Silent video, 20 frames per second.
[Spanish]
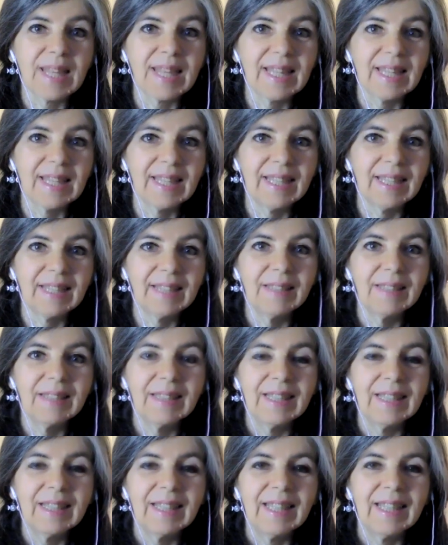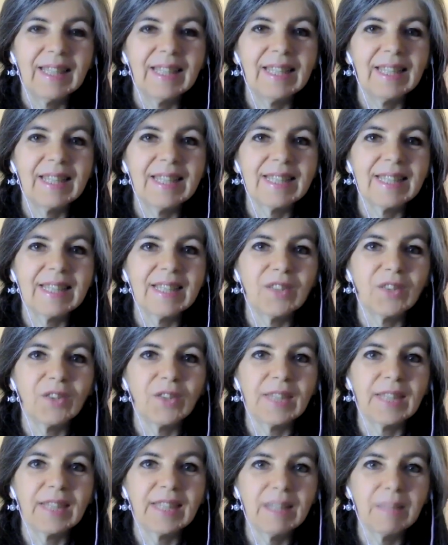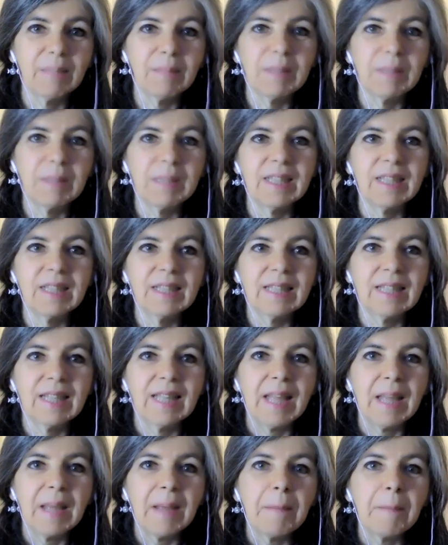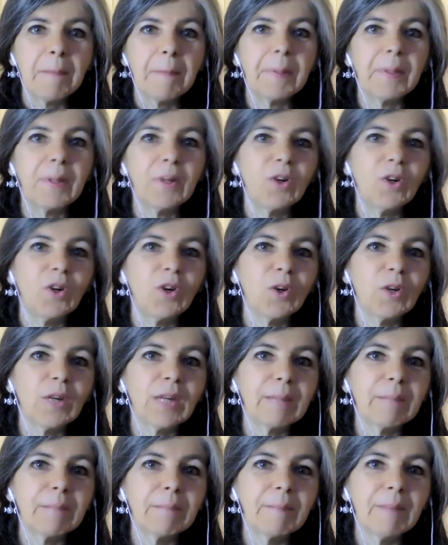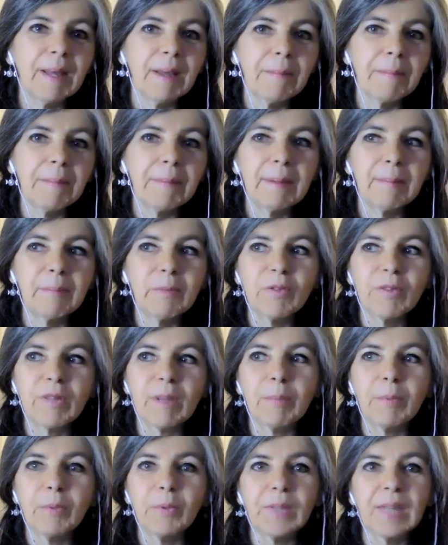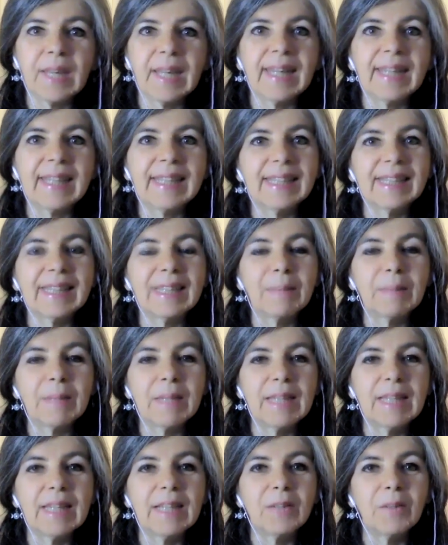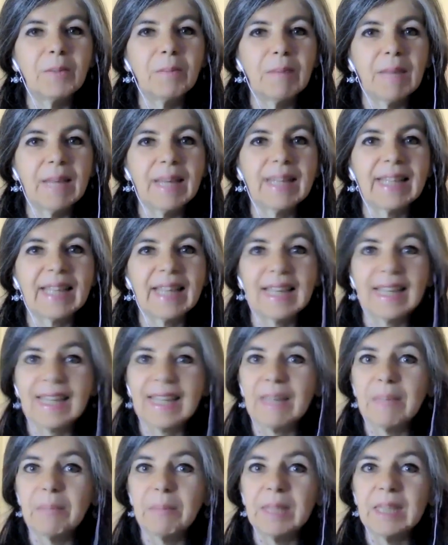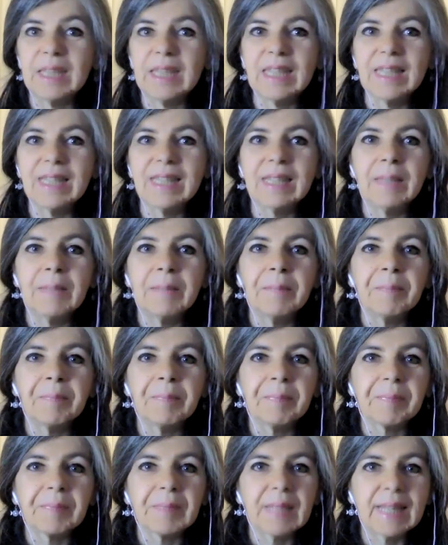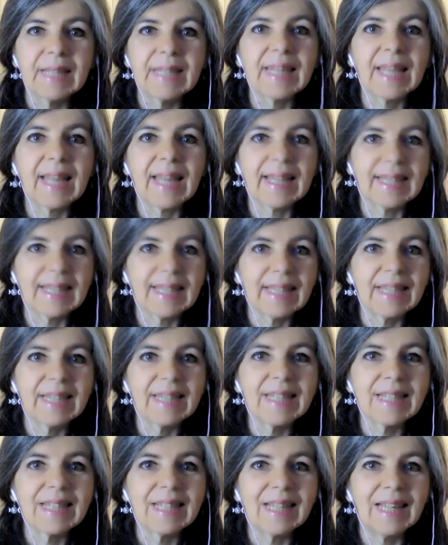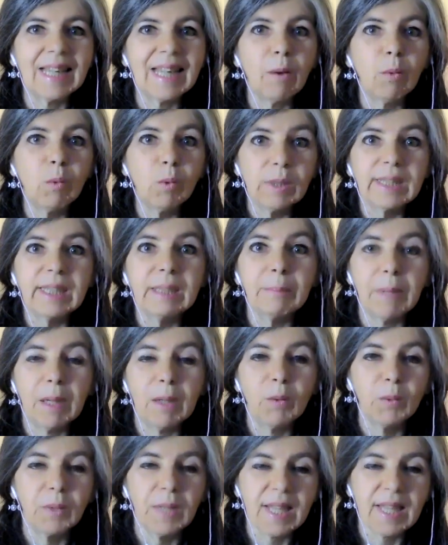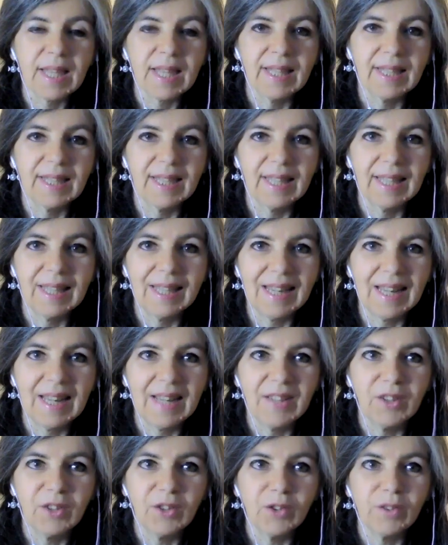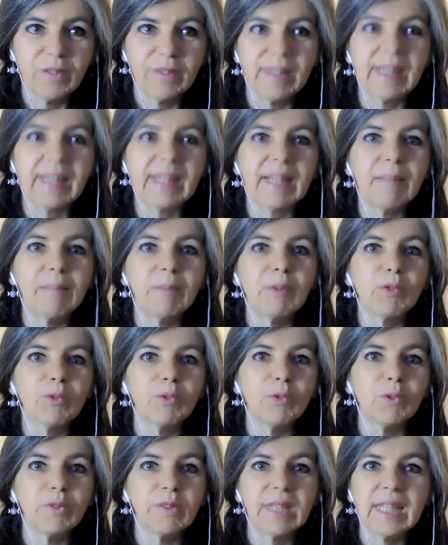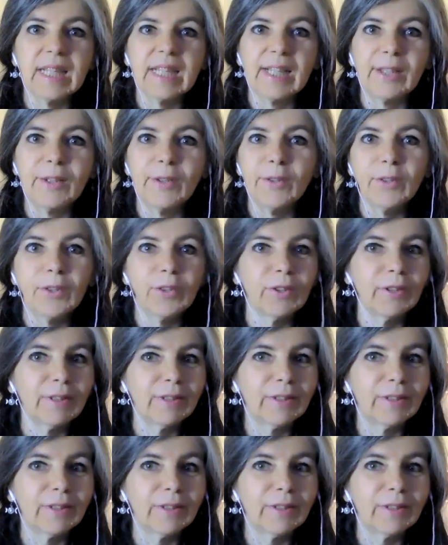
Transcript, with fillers: llena en el signo de Géminis, pero lo que más vamos a apuntar en este video, más que a Géminis, es a que es la última luna llena del año. Cerramos un ciclo